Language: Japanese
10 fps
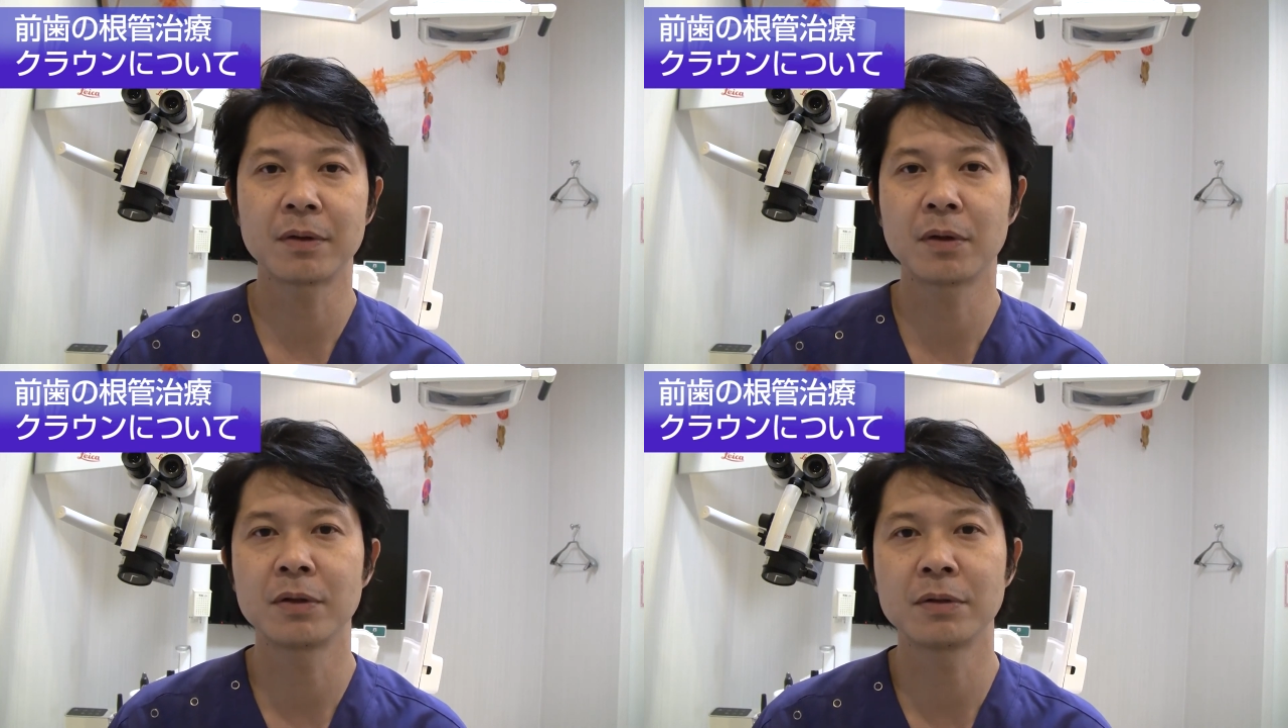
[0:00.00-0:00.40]

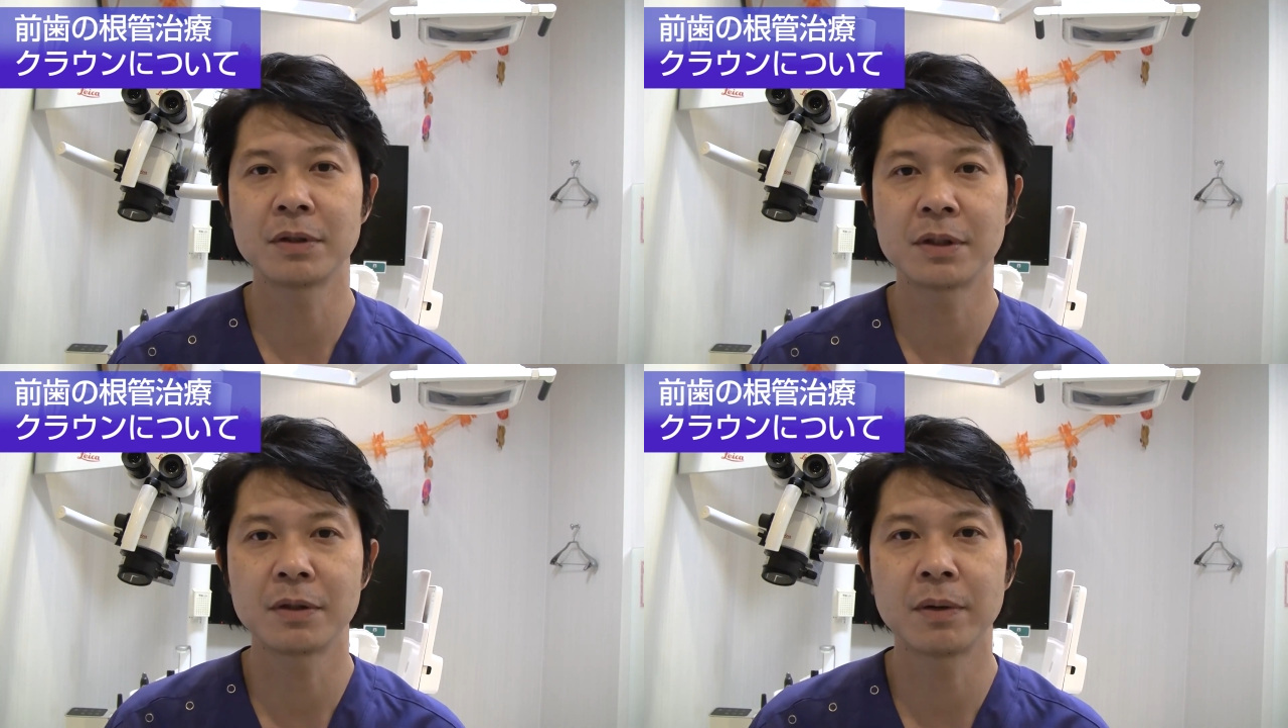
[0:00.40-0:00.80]
とい
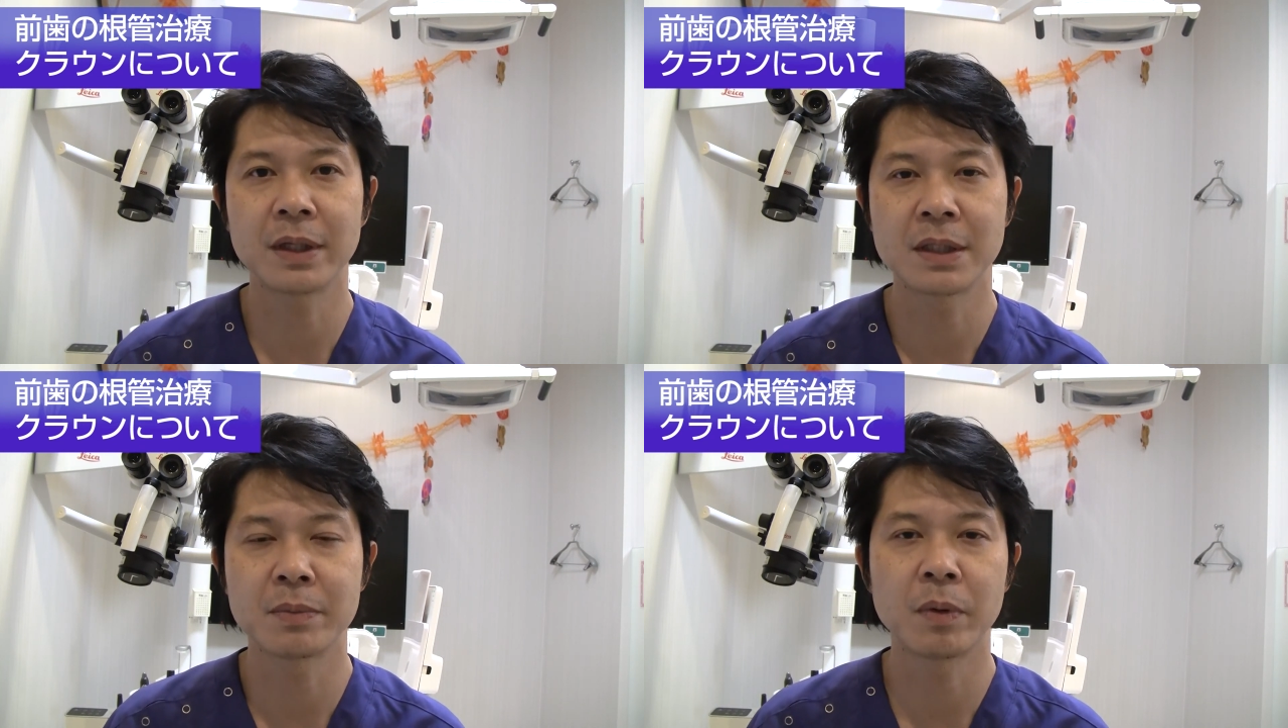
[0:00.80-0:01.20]
うよう
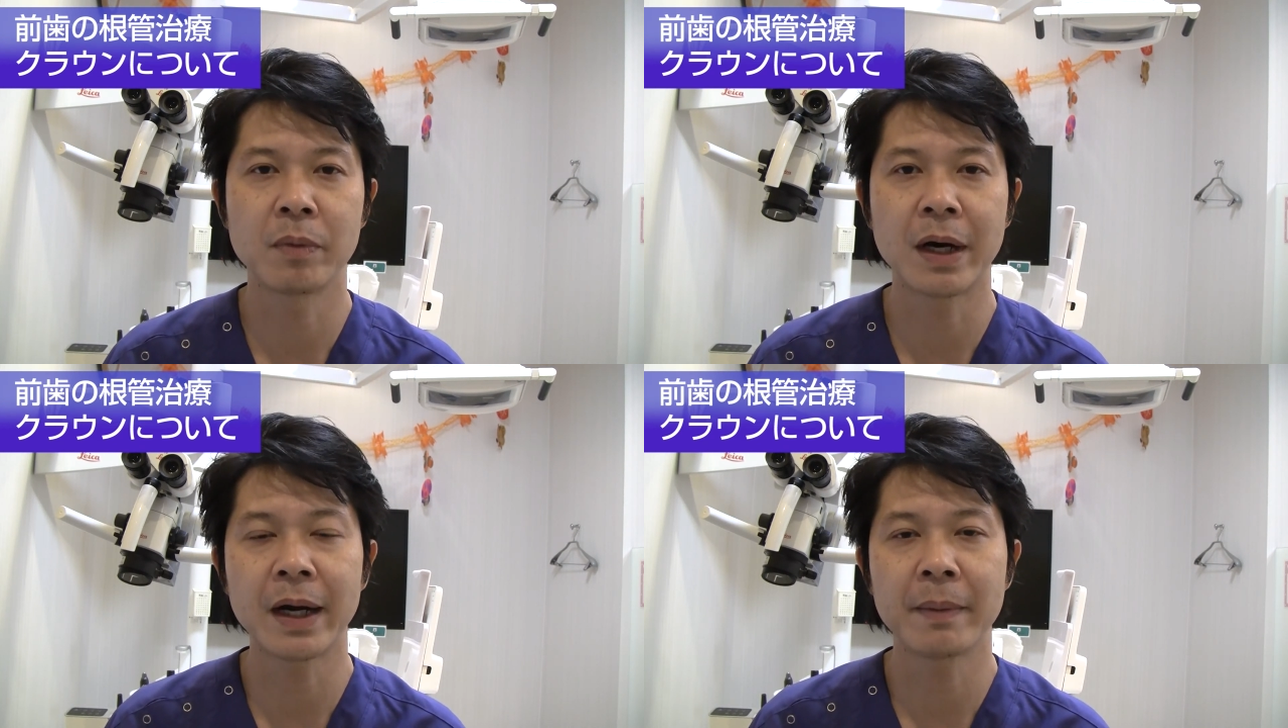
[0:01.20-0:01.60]
な質問
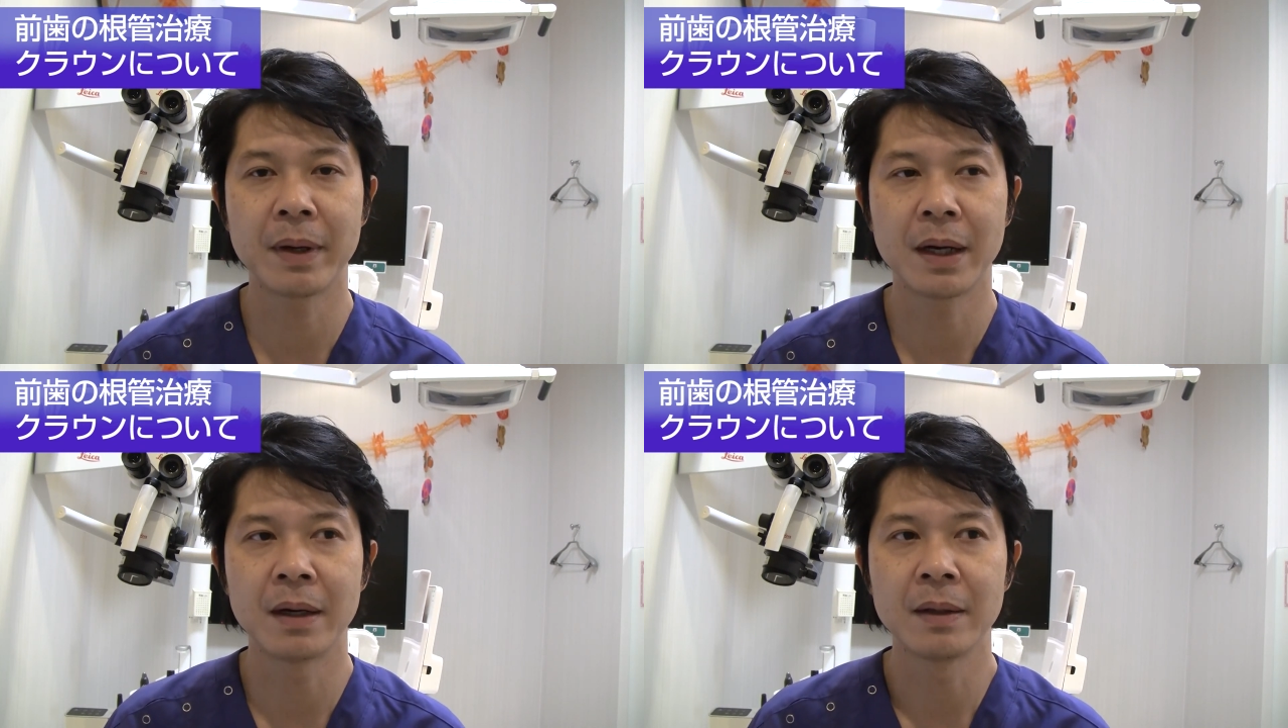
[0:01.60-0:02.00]
もあれ
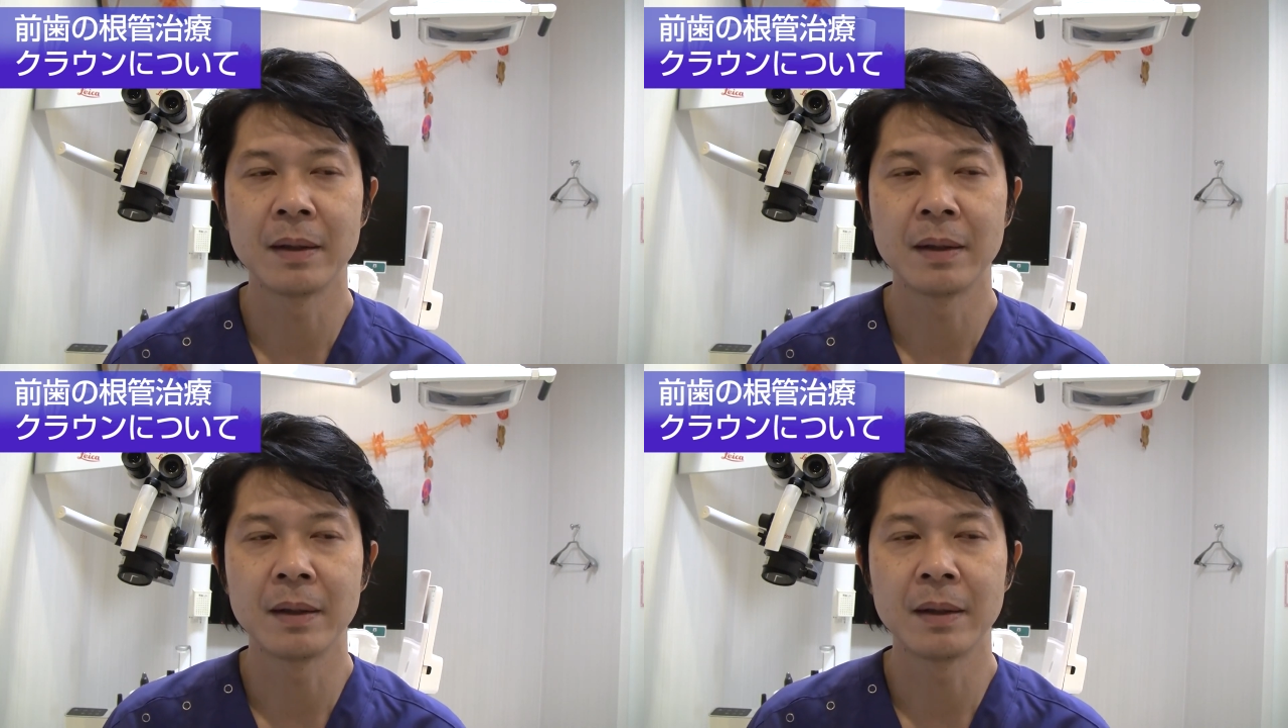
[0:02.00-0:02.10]
ば